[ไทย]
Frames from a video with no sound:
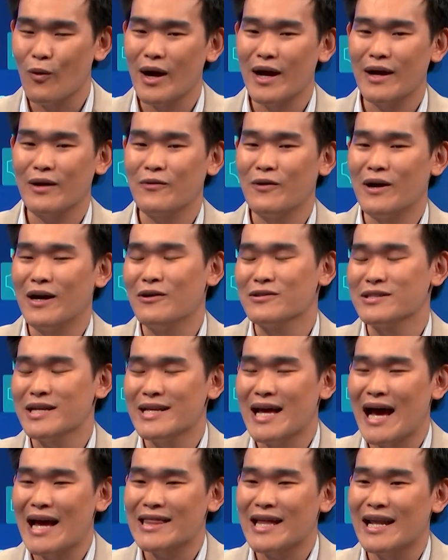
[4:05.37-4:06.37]
เพราะว่ากว่า
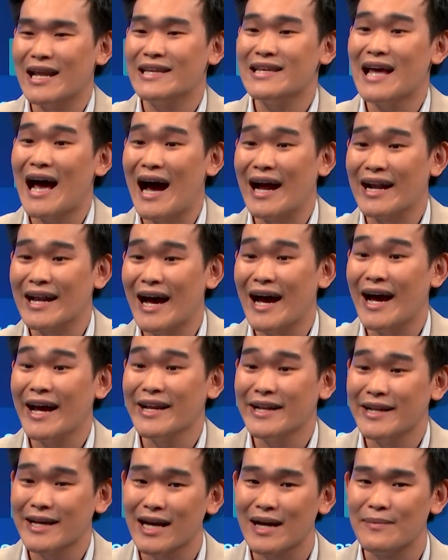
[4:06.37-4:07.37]
เขาจะย้ายแต่ละอย่าง
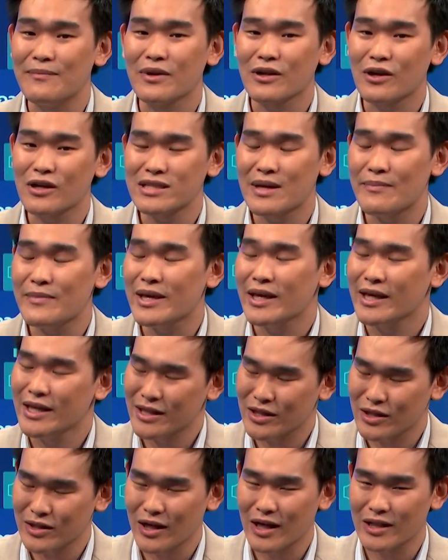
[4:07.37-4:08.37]
ได้นะครับมันก็จะ
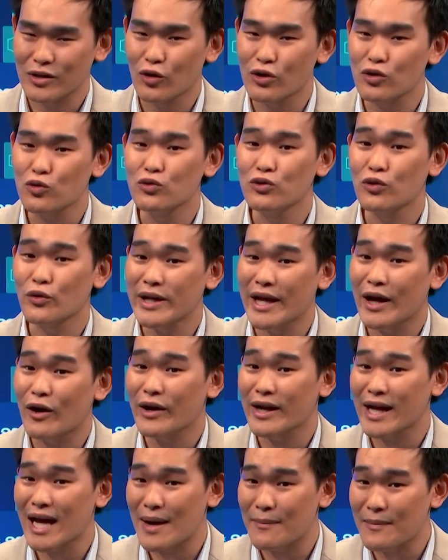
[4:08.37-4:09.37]
มีต้นทุนตร
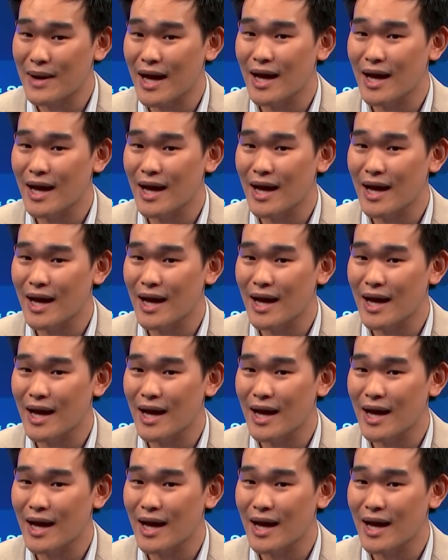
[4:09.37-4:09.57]
งนี้ค่อน